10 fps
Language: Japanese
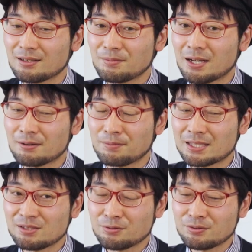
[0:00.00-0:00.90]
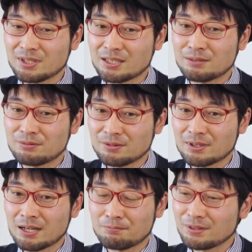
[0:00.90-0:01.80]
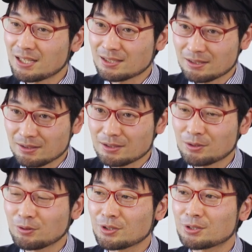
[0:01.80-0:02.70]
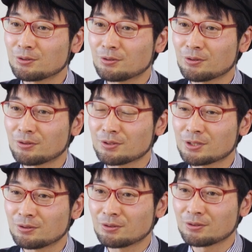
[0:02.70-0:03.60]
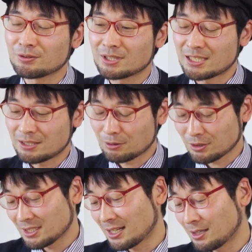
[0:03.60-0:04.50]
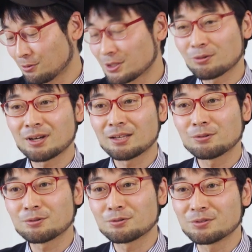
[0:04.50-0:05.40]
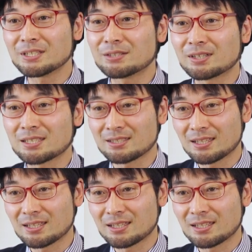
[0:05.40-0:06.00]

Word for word: まあ街の雰囲気文化プラスその人のその土地柄の人柄のこう雰囲気とかです